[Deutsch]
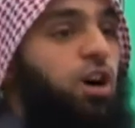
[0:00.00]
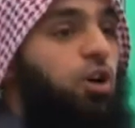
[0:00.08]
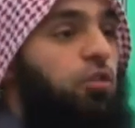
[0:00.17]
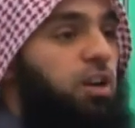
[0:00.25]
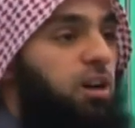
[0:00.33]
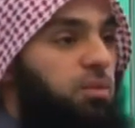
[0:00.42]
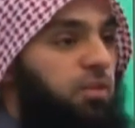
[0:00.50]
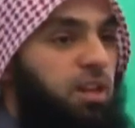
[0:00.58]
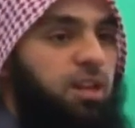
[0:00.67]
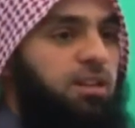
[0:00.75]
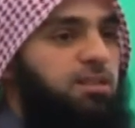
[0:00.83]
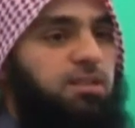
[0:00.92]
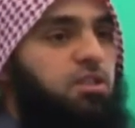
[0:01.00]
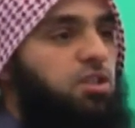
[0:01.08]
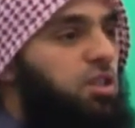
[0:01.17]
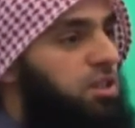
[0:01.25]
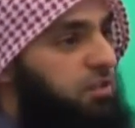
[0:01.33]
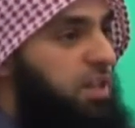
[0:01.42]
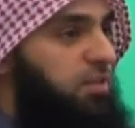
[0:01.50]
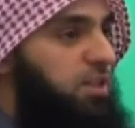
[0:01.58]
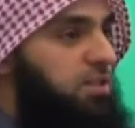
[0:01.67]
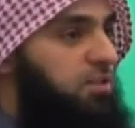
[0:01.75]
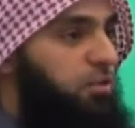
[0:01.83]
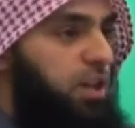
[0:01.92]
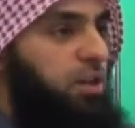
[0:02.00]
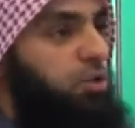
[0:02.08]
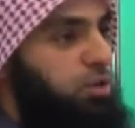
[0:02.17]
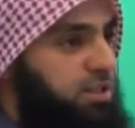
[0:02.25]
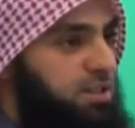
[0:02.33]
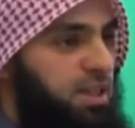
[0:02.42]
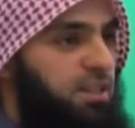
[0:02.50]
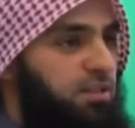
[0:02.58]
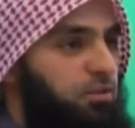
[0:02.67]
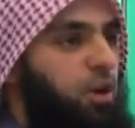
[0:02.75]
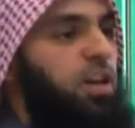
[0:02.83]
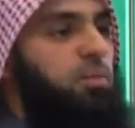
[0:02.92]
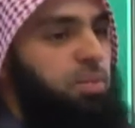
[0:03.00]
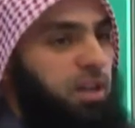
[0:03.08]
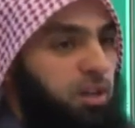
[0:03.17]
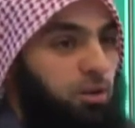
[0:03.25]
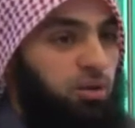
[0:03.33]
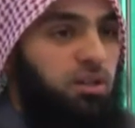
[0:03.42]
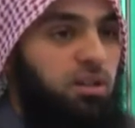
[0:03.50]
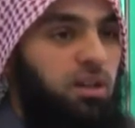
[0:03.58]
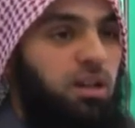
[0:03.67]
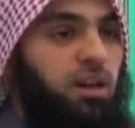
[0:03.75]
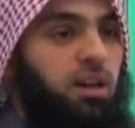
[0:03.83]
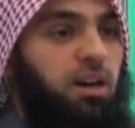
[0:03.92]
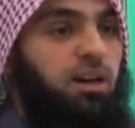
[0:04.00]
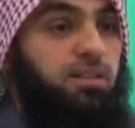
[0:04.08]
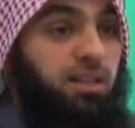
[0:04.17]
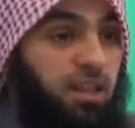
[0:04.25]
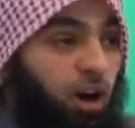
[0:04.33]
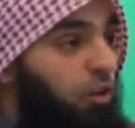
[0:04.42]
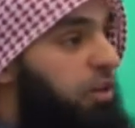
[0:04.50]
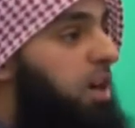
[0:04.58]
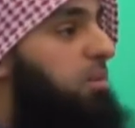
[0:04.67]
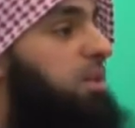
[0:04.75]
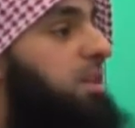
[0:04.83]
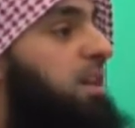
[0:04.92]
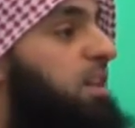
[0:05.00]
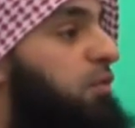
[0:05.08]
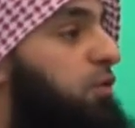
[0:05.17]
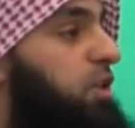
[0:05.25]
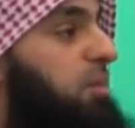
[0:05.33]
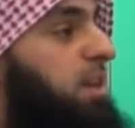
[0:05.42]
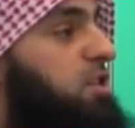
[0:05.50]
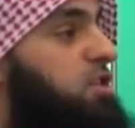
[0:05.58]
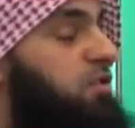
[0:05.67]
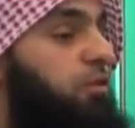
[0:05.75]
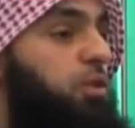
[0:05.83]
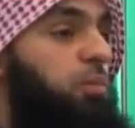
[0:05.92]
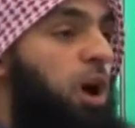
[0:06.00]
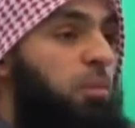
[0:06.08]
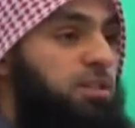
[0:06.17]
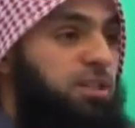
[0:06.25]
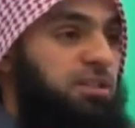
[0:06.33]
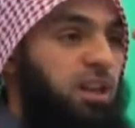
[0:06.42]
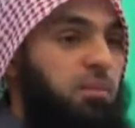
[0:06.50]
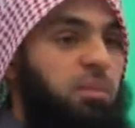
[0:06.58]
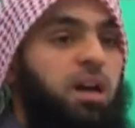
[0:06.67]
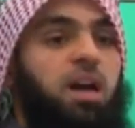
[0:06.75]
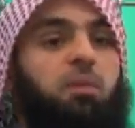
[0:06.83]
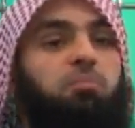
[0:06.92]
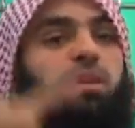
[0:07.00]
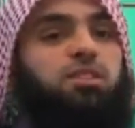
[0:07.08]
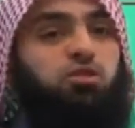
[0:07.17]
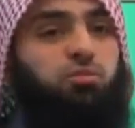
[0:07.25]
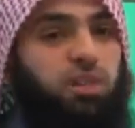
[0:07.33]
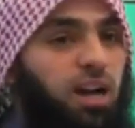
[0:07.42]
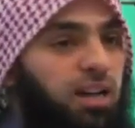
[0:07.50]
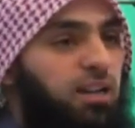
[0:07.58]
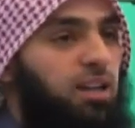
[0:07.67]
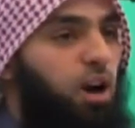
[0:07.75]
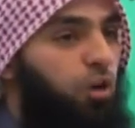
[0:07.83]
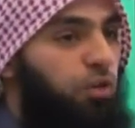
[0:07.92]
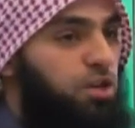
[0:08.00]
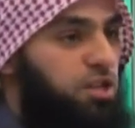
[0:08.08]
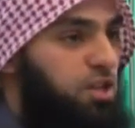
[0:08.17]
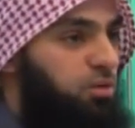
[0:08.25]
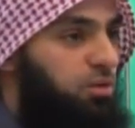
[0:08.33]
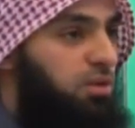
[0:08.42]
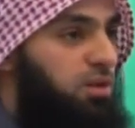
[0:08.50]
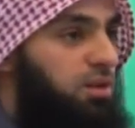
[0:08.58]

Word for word: Aufgabe, weil er ist nicht irgendetwas für eine kurze Zeit, für eine Periode. Es ist eine Aufgabe, die yani für die Menschen von Muhammad sallam bis zum Tag der Auferstehung.